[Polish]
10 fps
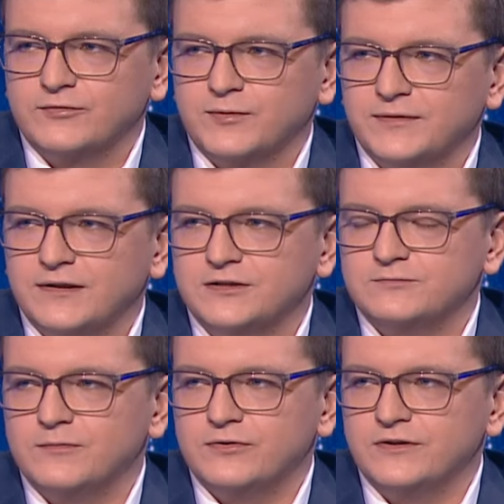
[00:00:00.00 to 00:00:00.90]

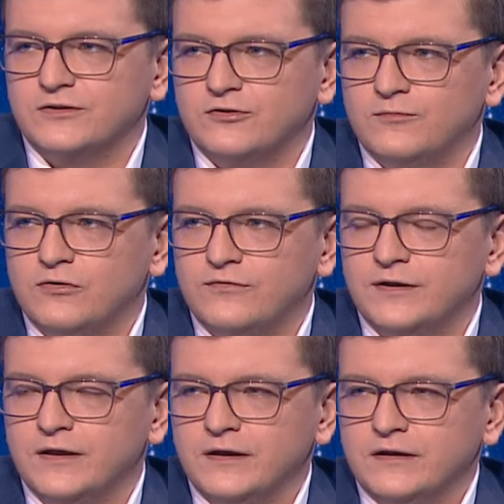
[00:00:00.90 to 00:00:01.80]
wspominaliśmy o broni
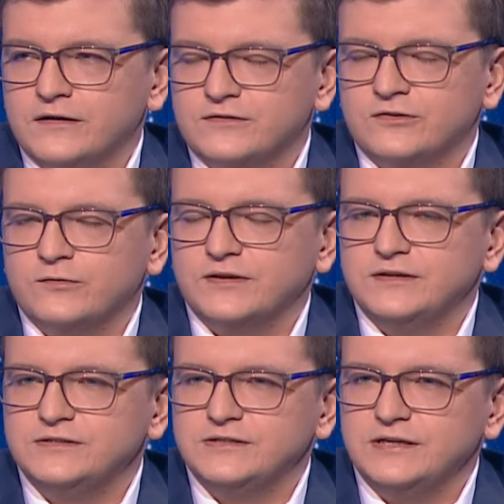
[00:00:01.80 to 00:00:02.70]
atomowej. Czy są
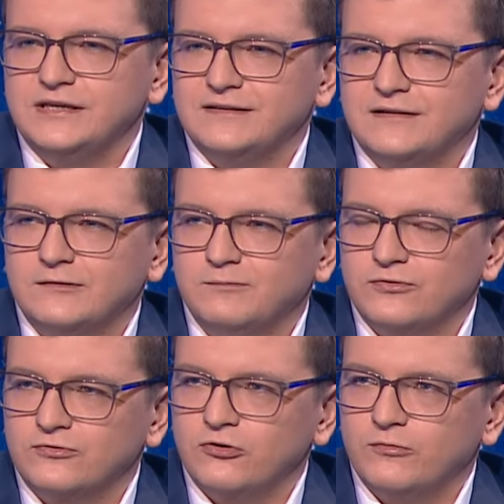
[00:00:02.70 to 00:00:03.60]
jakieś inne
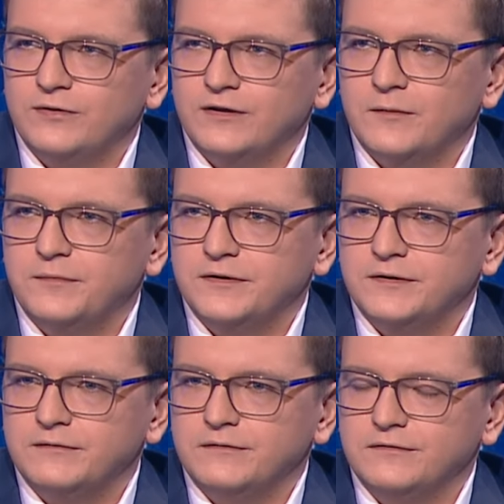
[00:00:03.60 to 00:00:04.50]
sposoby,
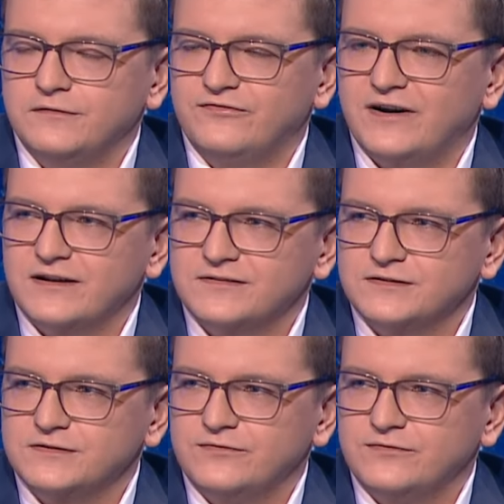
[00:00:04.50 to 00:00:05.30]
aby zwalczać